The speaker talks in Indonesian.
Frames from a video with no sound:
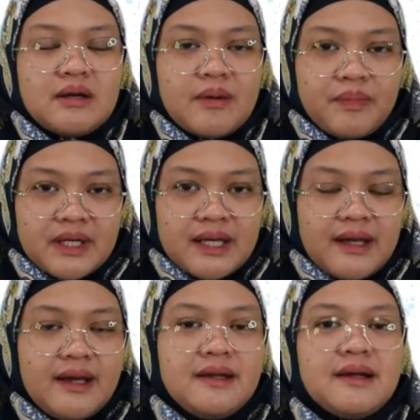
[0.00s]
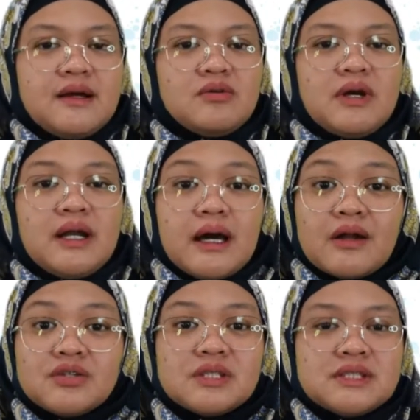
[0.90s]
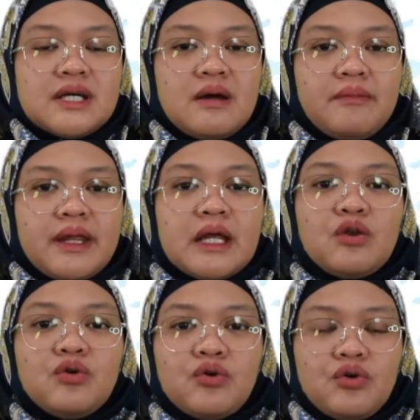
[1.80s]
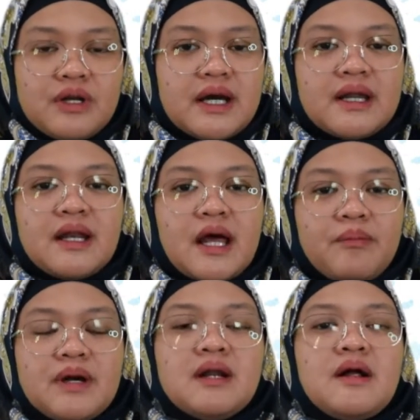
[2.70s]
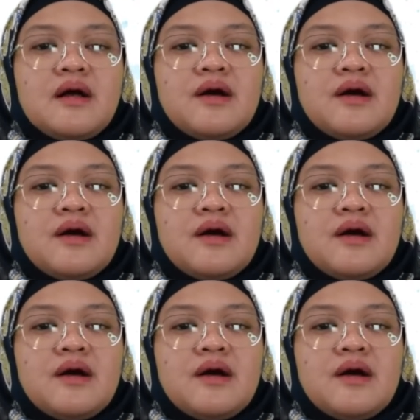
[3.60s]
Nah, penilaian dilakukan harus secara menyeluruh dari label